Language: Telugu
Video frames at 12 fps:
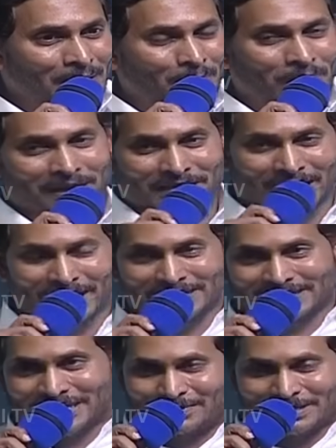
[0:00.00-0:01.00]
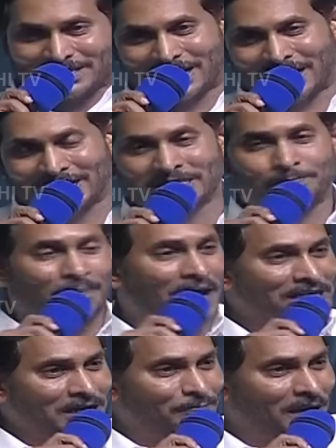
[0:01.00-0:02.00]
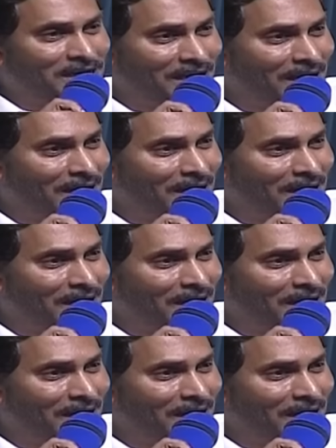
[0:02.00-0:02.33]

పదహైదు సంవత్సరాలైంది పార్టీ పెట్టి